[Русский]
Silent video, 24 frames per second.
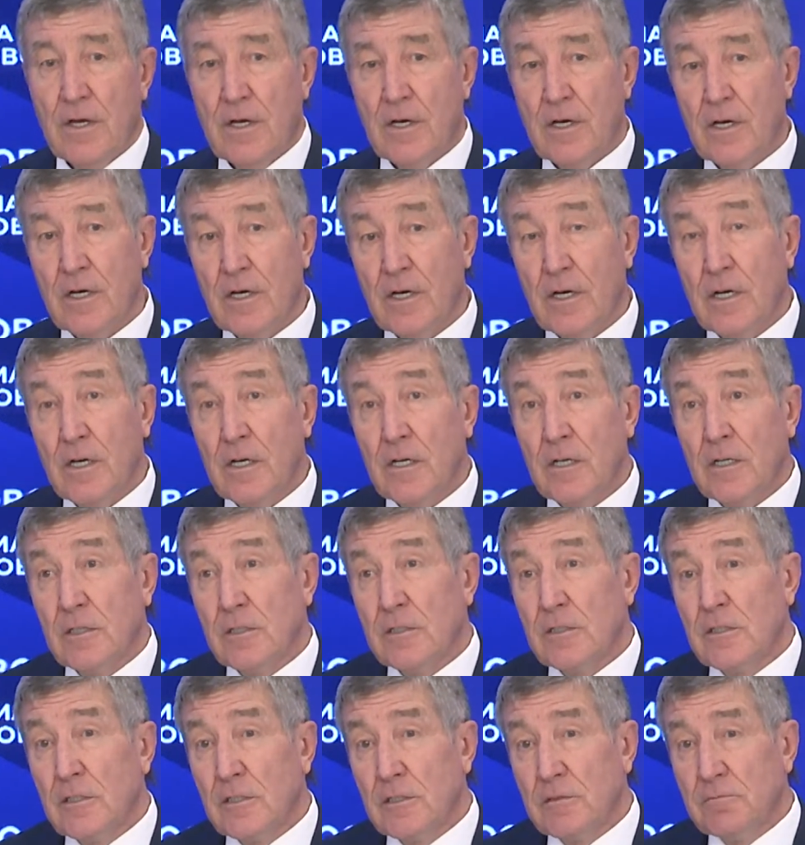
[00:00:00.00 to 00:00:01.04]

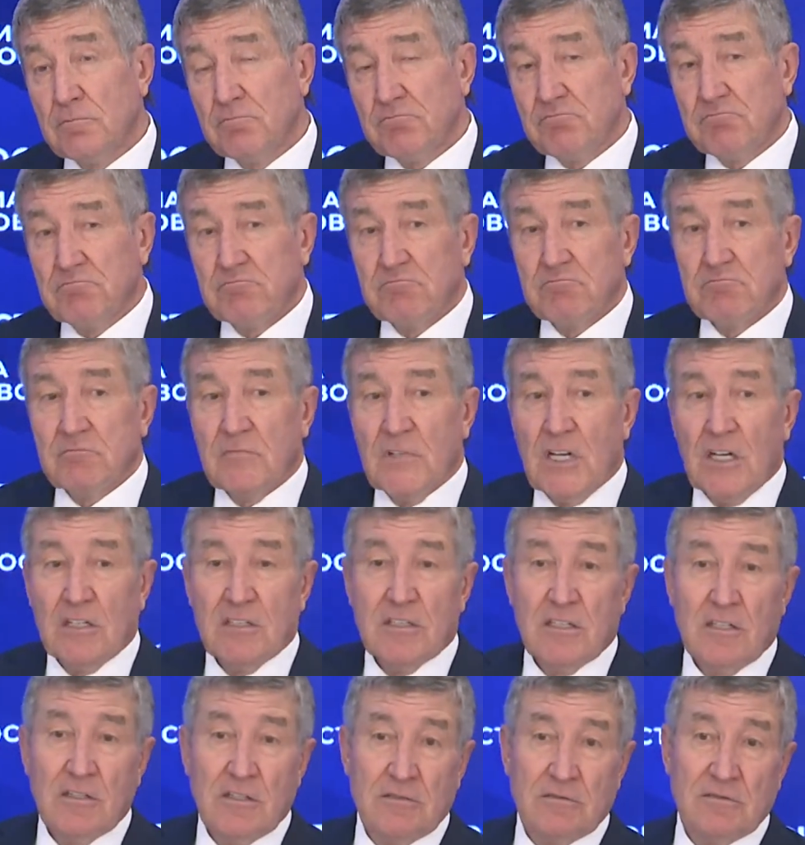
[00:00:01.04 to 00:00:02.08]
А,
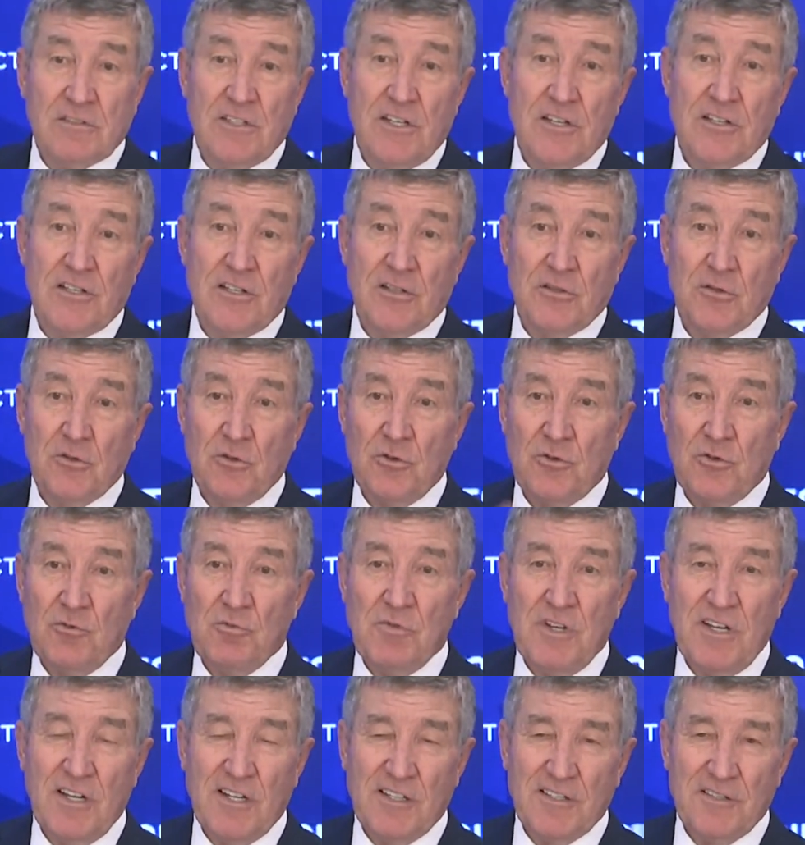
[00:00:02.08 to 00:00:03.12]
когда, знаете, сотню
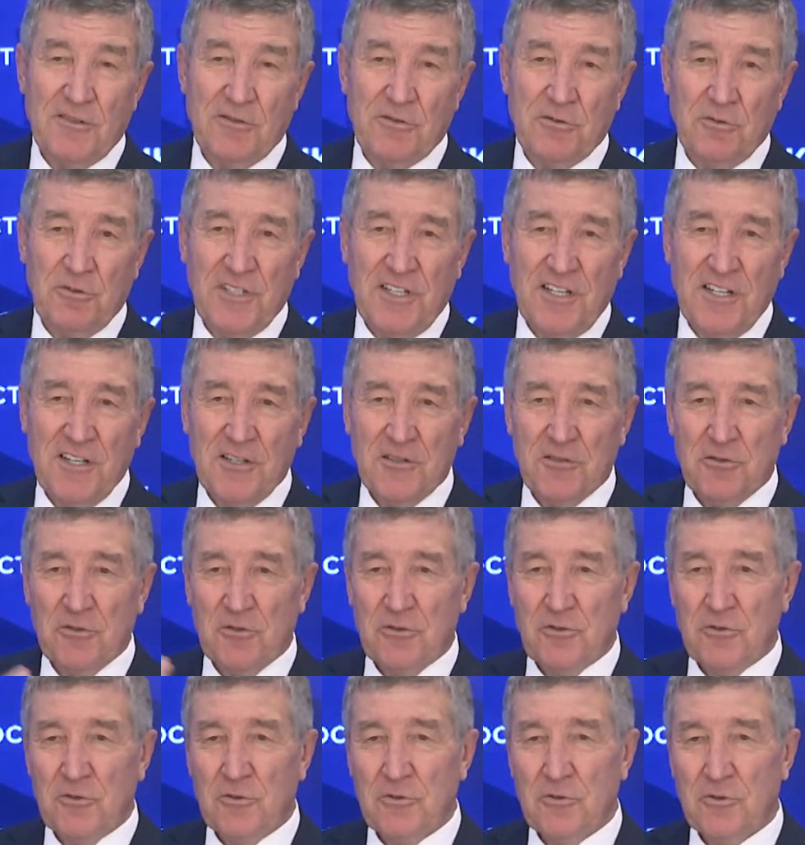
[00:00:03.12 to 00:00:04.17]
миллиардов туда,
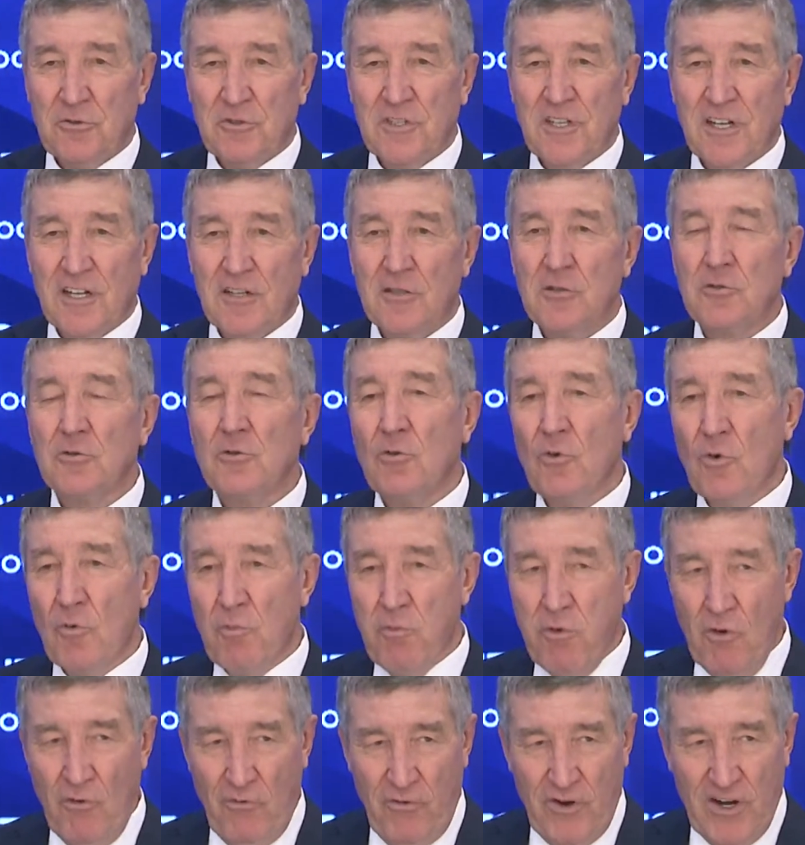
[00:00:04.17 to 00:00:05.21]
сотню сюда, что
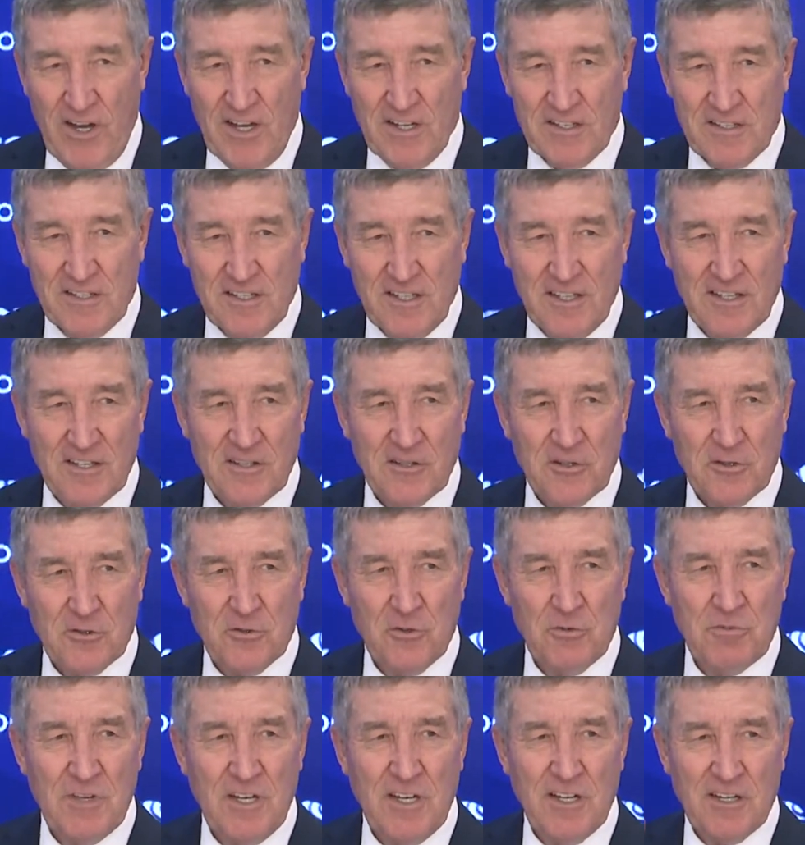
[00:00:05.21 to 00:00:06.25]
кубов газа, что
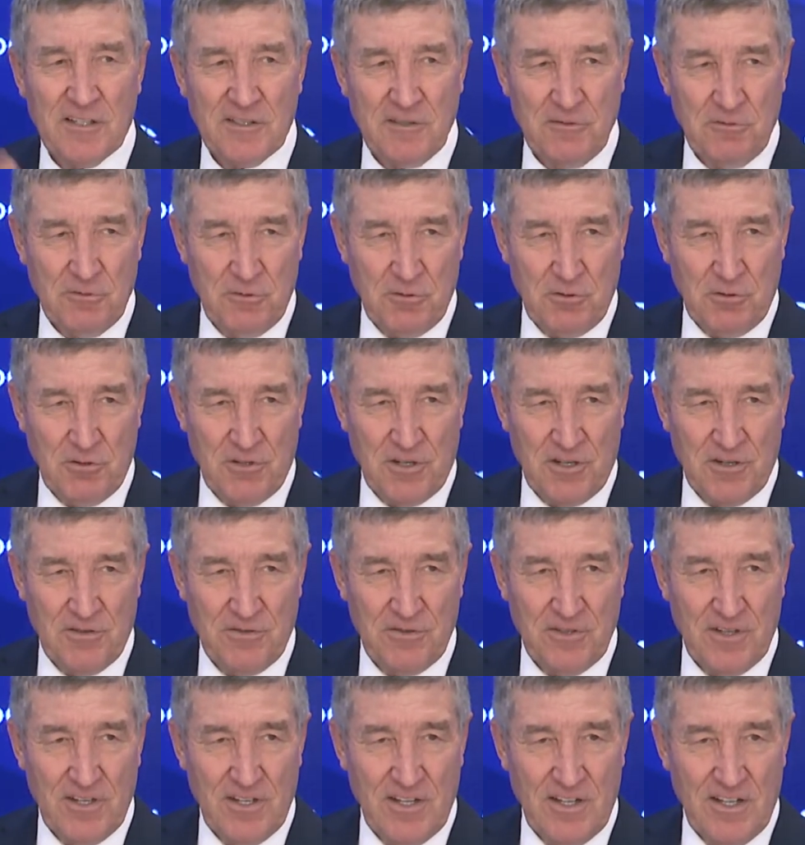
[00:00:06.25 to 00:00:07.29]
миллиардов долларов –
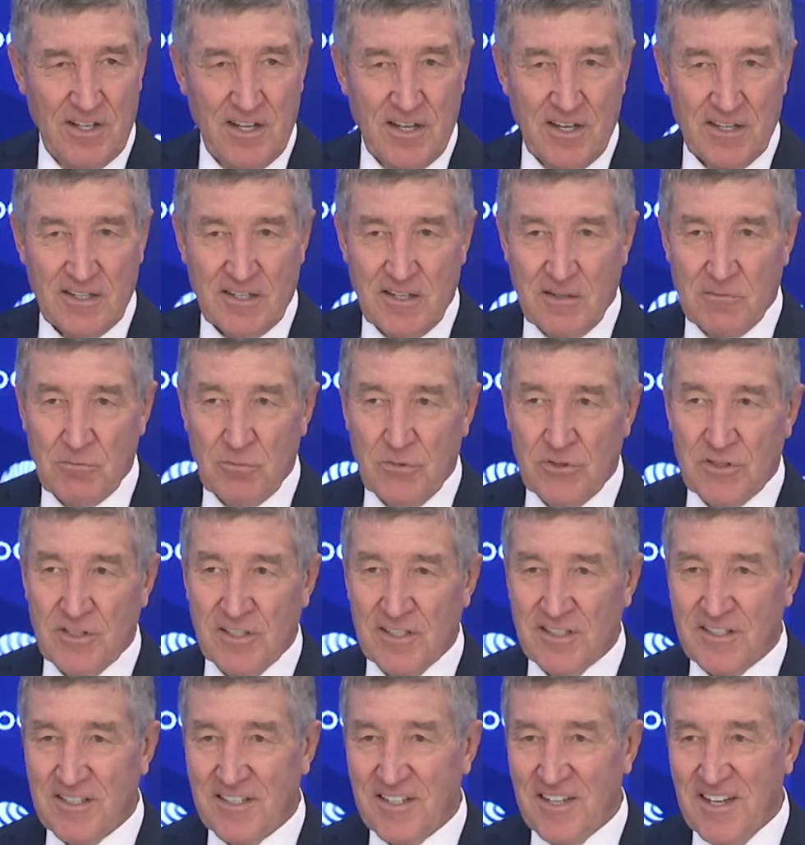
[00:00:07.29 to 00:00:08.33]
как будто
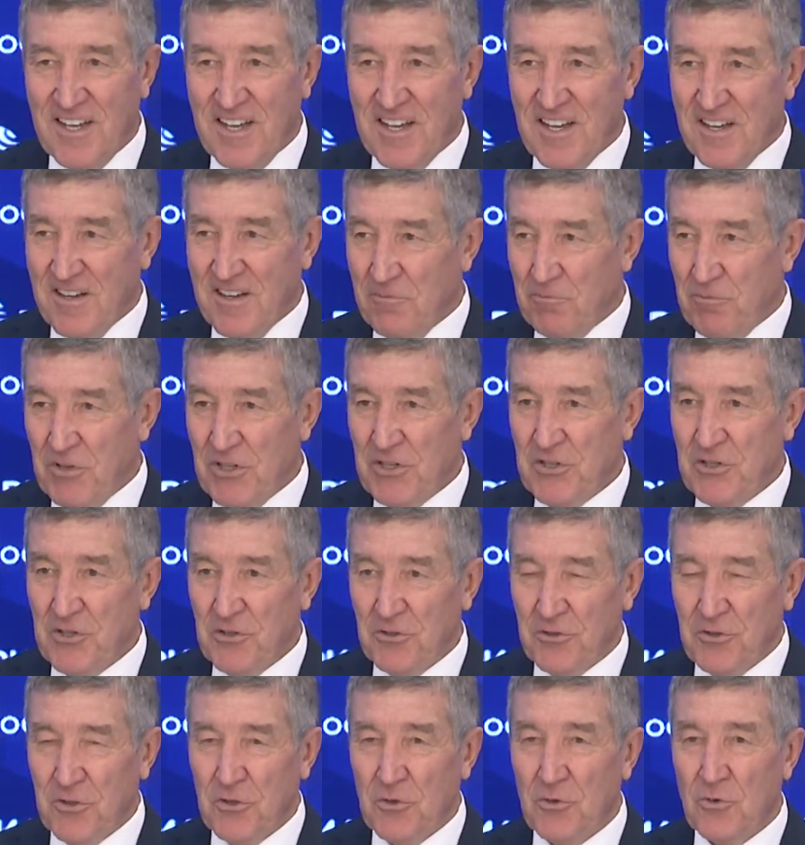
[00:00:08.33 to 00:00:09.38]
это по
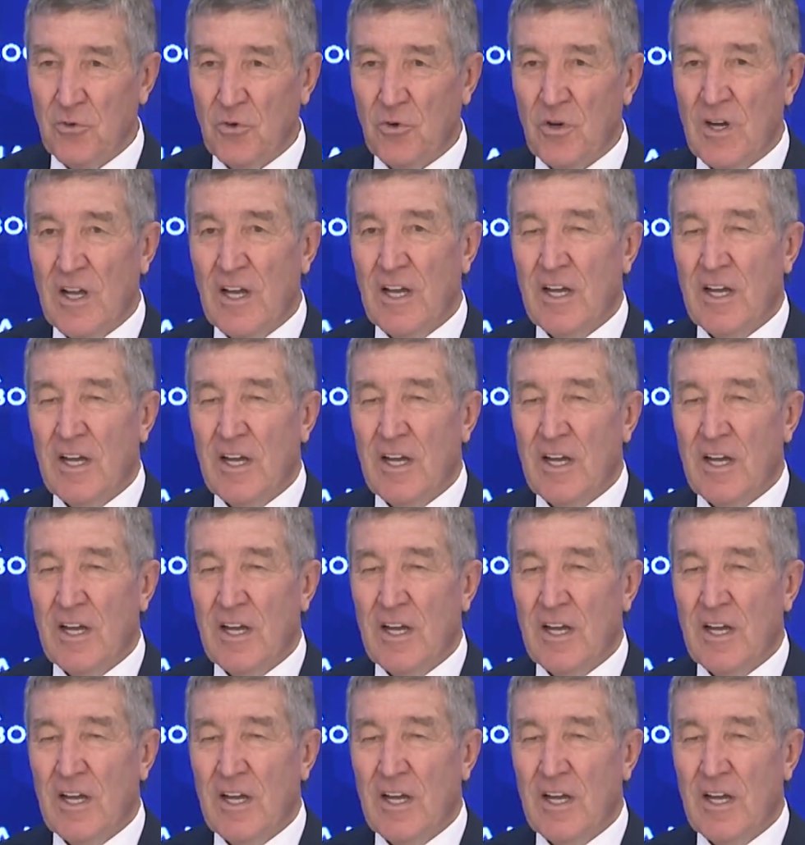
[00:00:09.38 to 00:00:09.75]
щелчку.